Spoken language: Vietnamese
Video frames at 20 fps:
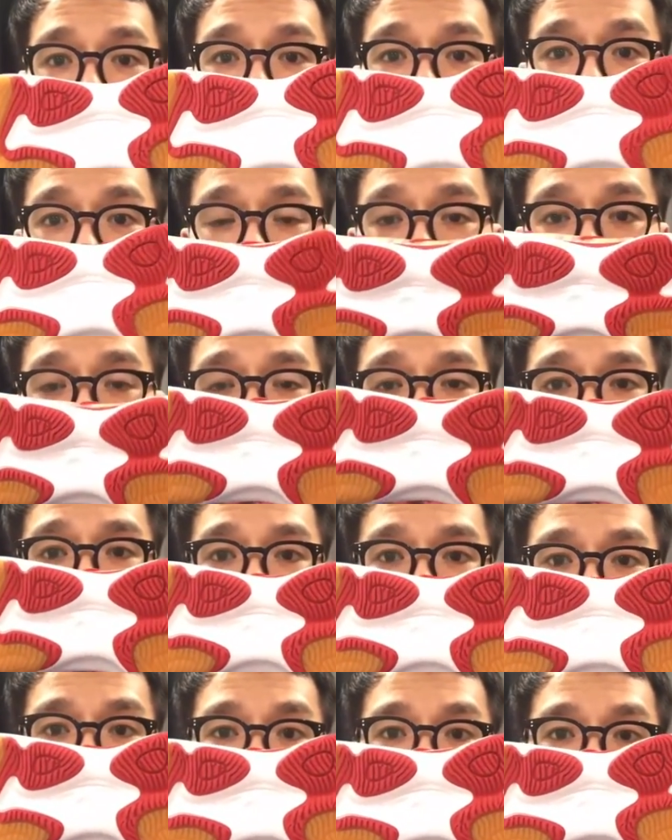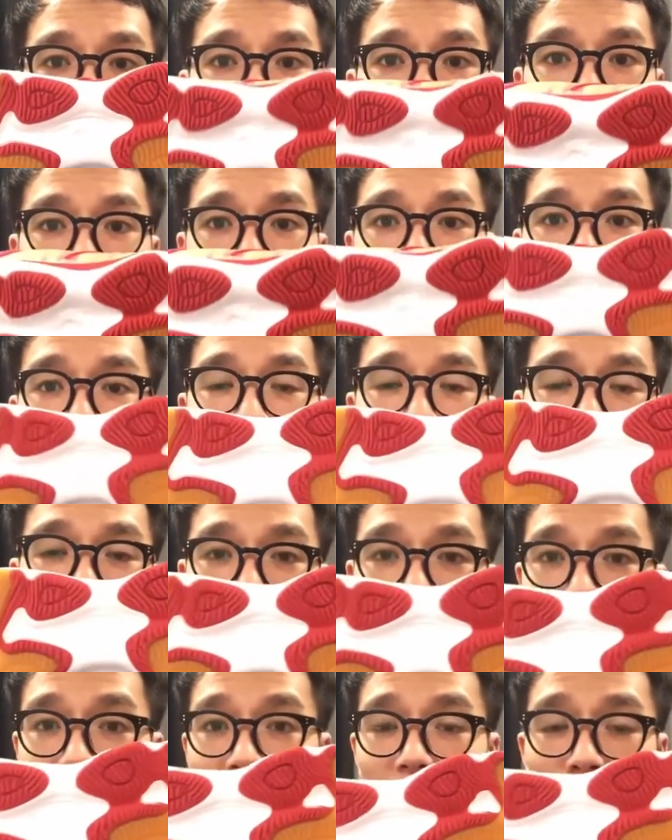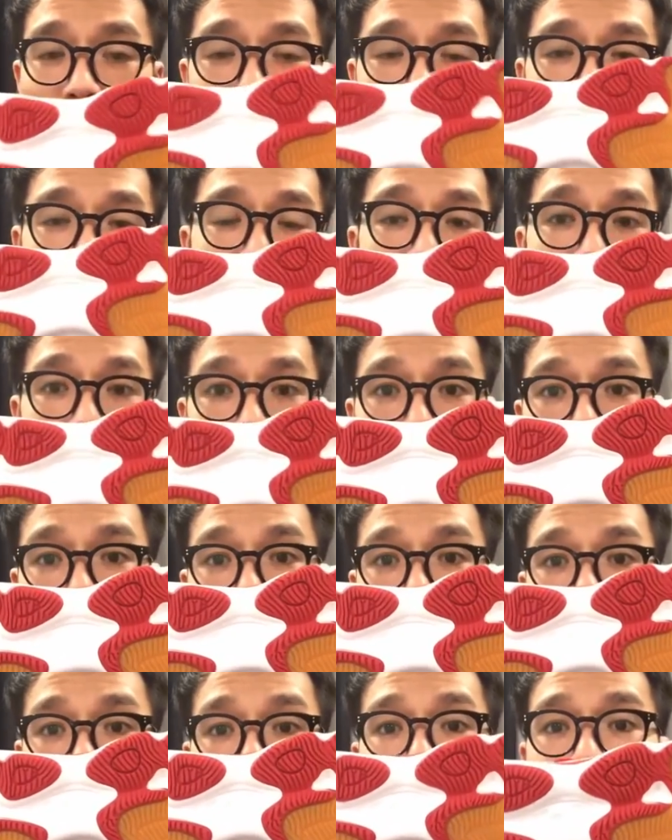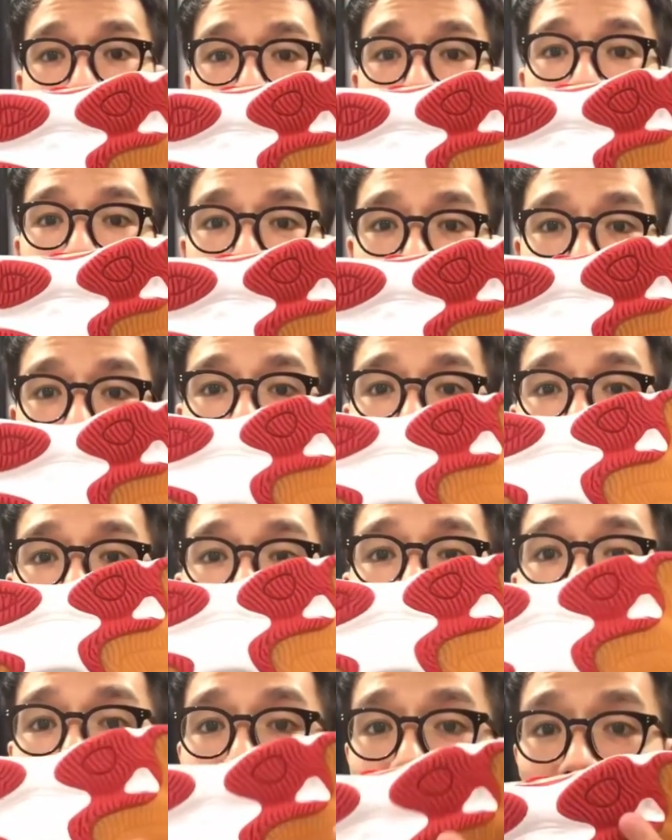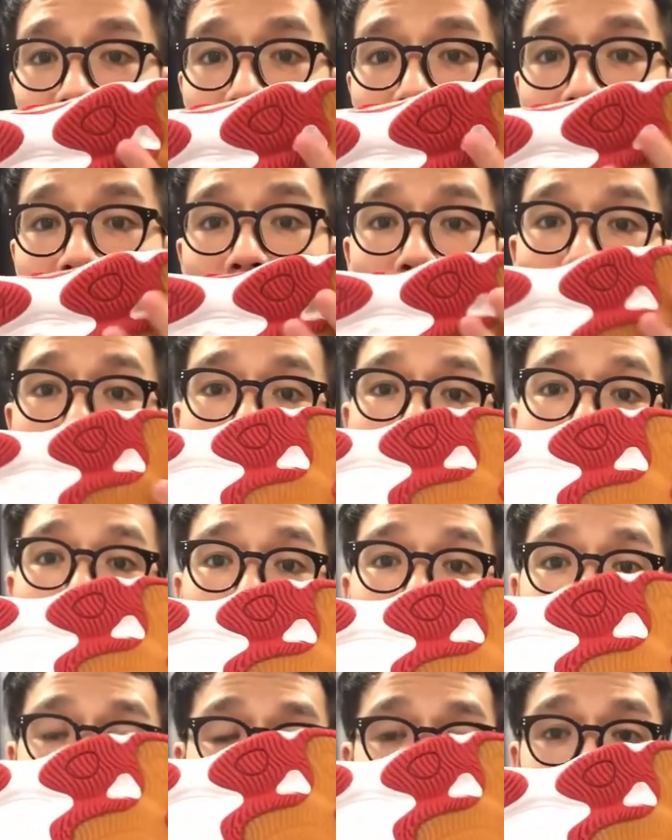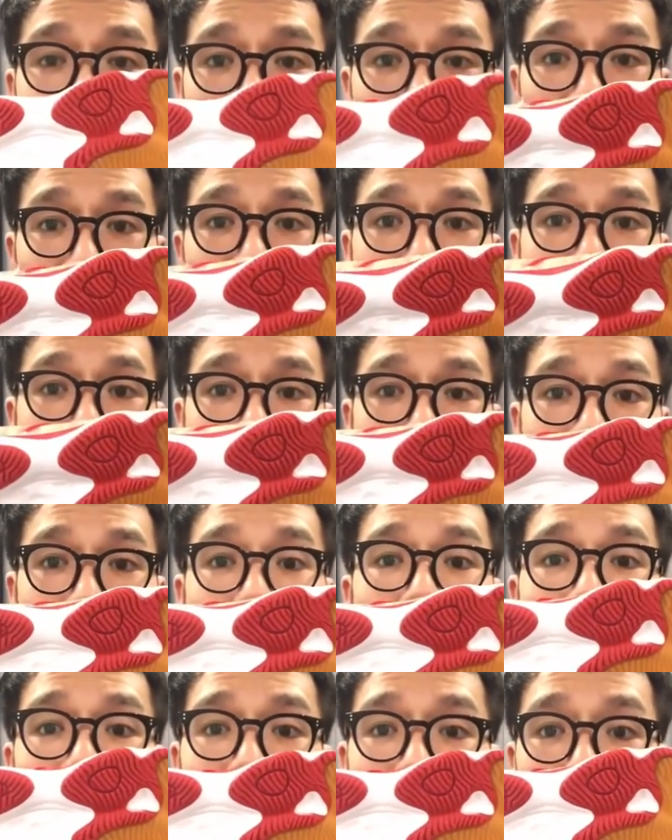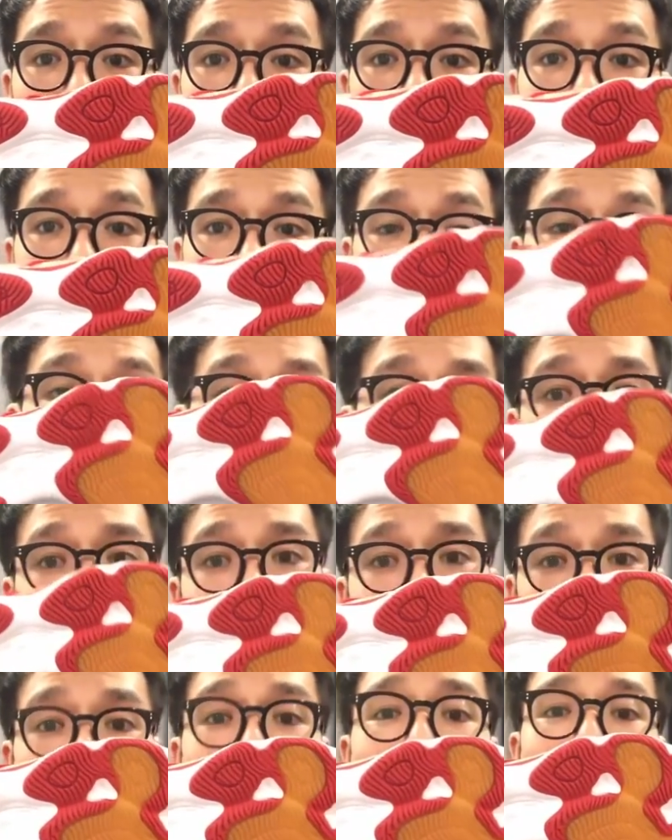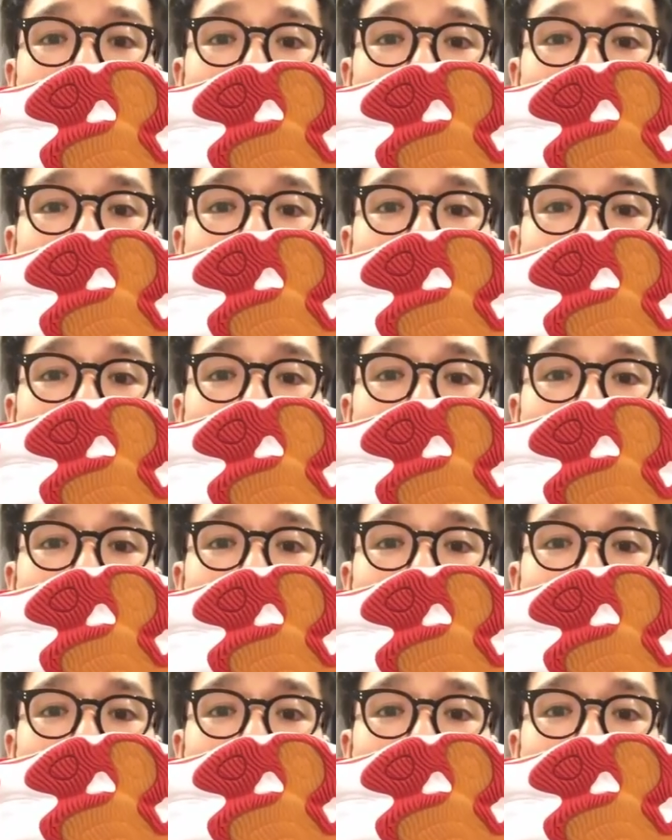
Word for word: là thích dòng đế này bởi vì thứ nhất là nó rất là nhẹ thứ hai là chống mày mòn tốt bám sàn và thứ ba là độ đàn hồi của nó